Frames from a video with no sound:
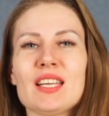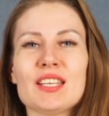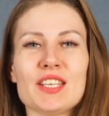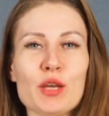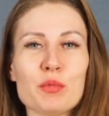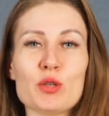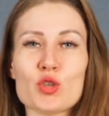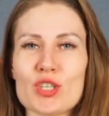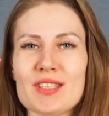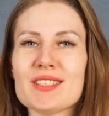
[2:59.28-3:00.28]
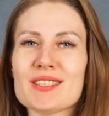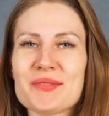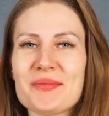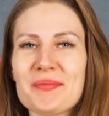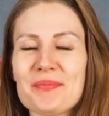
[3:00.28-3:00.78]
Я имею
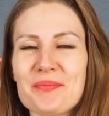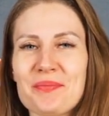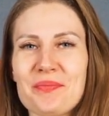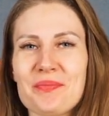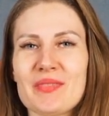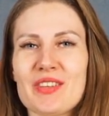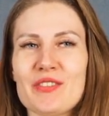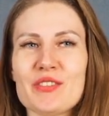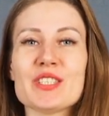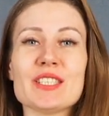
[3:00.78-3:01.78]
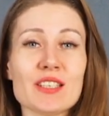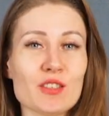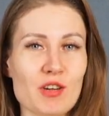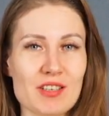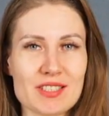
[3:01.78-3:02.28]
честь
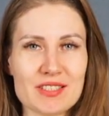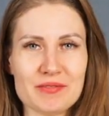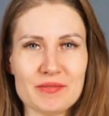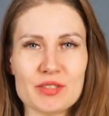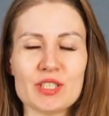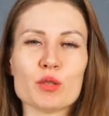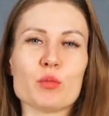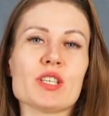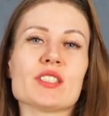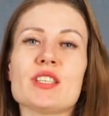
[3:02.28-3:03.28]
всех вас, всех моих